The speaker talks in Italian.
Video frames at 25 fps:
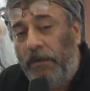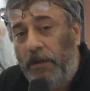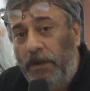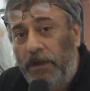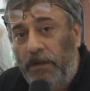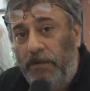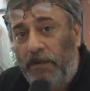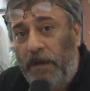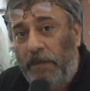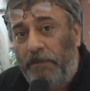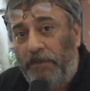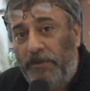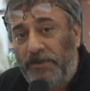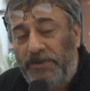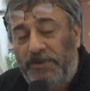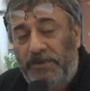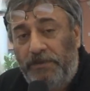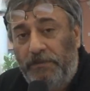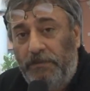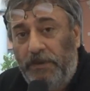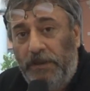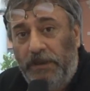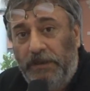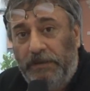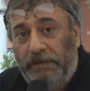quindi una
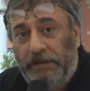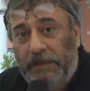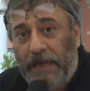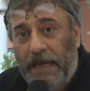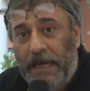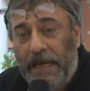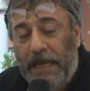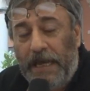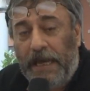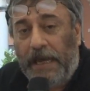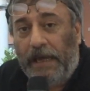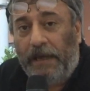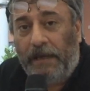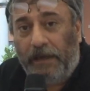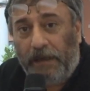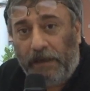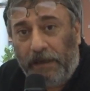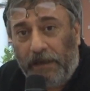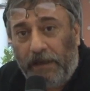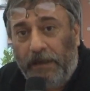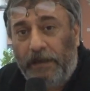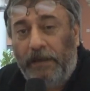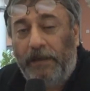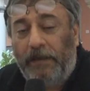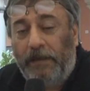possibilità
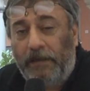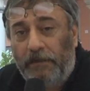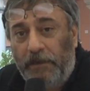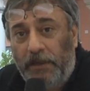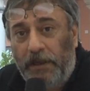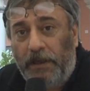eh,